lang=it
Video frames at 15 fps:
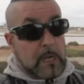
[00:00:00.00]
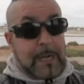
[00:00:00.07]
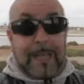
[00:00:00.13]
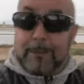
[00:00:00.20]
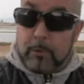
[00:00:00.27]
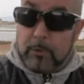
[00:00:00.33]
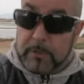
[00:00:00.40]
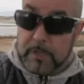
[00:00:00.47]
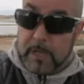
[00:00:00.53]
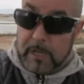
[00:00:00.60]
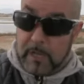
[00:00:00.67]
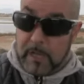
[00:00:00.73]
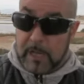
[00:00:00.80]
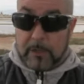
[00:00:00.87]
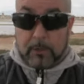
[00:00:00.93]
La
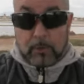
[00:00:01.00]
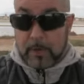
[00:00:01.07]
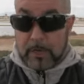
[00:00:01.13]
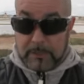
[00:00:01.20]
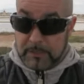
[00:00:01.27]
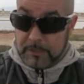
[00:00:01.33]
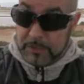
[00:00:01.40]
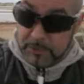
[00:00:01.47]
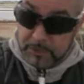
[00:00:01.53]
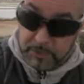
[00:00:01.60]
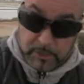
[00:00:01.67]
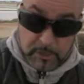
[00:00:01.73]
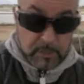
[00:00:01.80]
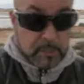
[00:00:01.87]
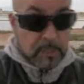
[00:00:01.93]
donna allora gli
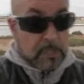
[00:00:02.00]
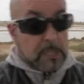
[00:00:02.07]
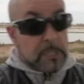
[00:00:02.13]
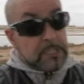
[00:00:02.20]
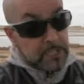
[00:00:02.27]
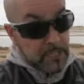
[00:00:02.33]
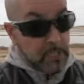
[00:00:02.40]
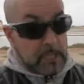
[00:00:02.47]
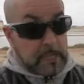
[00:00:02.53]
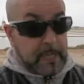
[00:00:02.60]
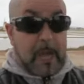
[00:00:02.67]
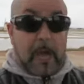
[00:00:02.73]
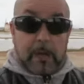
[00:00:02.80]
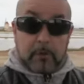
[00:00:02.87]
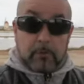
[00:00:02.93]
dice sì,
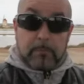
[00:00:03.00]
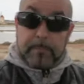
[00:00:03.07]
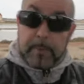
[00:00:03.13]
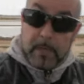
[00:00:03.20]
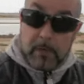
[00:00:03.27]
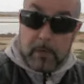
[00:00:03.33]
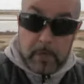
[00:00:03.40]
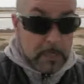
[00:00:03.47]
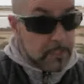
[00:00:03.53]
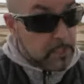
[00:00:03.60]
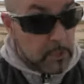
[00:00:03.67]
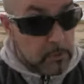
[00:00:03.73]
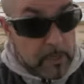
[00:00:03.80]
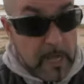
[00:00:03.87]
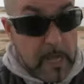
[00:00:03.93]
caro, però il
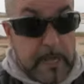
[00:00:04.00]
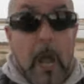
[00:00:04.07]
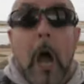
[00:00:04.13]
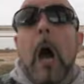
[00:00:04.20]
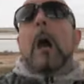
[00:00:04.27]
cellulare.